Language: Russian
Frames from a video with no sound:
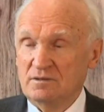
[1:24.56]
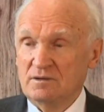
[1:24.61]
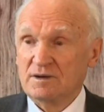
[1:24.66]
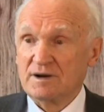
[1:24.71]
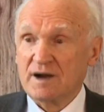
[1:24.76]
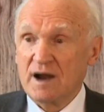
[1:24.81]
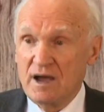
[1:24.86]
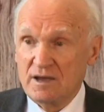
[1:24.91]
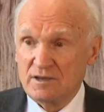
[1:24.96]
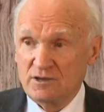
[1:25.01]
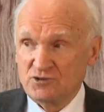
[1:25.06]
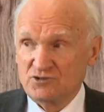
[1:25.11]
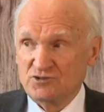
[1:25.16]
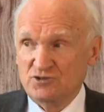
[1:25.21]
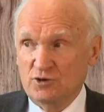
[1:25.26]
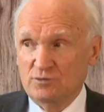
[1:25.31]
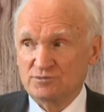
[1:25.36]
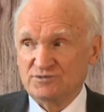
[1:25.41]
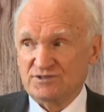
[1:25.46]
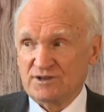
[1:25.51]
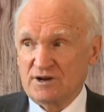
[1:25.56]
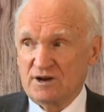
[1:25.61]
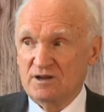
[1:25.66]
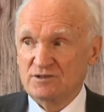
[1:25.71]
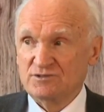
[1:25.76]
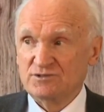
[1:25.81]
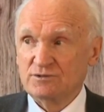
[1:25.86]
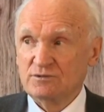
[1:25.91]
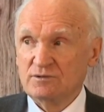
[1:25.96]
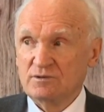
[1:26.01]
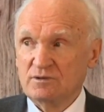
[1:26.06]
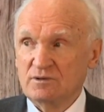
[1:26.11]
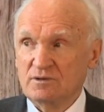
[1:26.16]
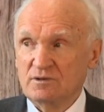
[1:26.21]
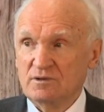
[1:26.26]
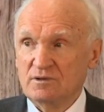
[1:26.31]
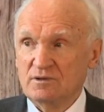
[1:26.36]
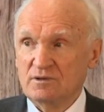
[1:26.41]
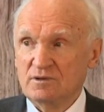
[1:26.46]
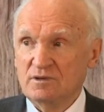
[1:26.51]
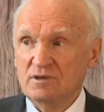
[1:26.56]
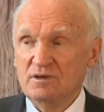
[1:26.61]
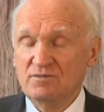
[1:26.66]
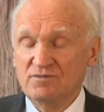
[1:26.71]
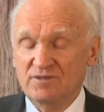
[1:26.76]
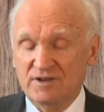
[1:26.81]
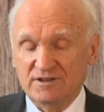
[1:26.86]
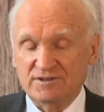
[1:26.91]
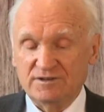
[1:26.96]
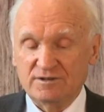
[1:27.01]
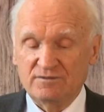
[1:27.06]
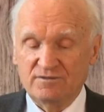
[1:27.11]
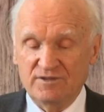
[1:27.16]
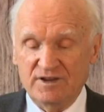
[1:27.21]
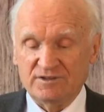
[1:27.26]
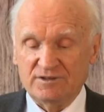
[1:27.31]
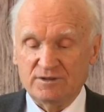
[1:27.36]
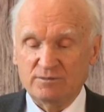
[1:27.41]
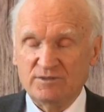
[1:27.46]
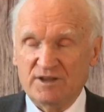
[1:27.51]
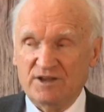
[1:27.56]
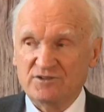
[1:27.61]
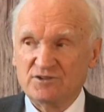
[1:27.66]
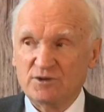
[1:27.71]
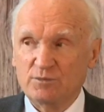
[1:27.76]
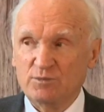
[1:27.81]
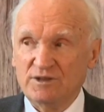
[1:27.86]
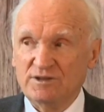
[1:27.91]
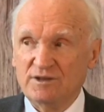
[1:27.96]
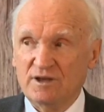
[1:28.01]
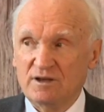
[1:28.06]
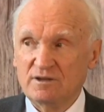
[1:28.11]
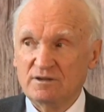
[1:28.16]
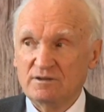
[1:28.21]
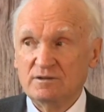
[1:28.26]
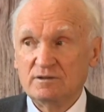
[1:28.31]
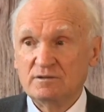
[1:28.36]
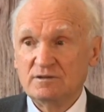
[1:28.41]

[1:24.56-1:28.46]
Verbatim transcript: Рая ждем сразу – и в этом, в этом наша беда.